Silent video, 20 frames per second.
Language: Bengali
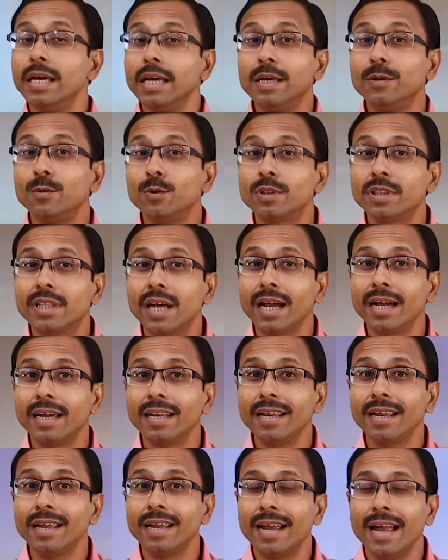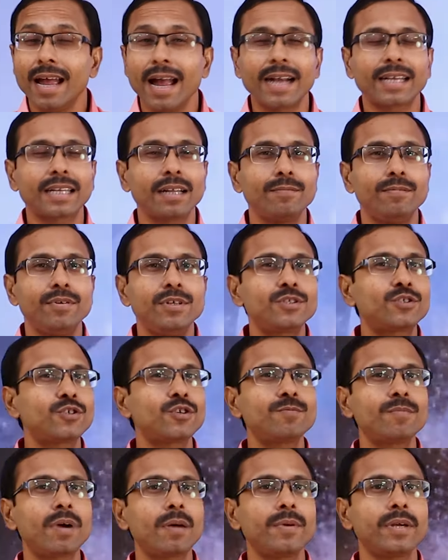এই অধ্যায়ের একটা
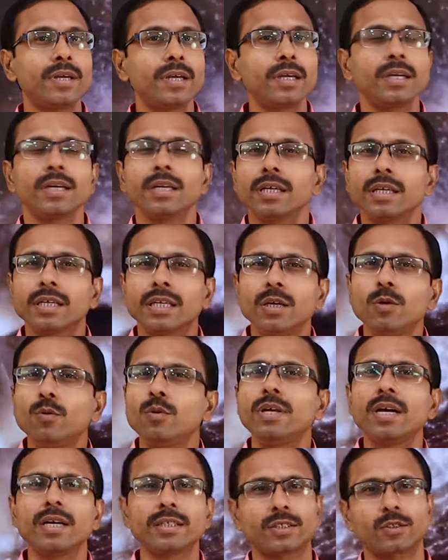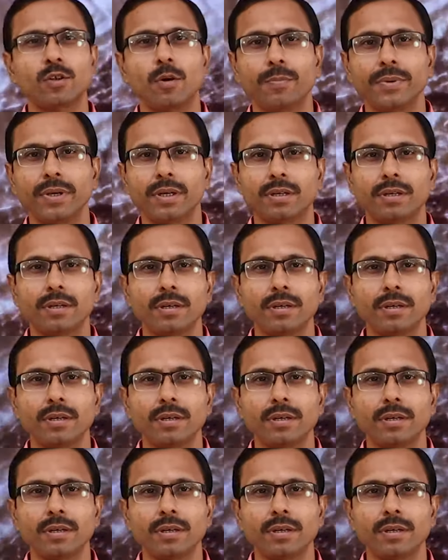ভীষণভাবে কিউরিয়াস টপিক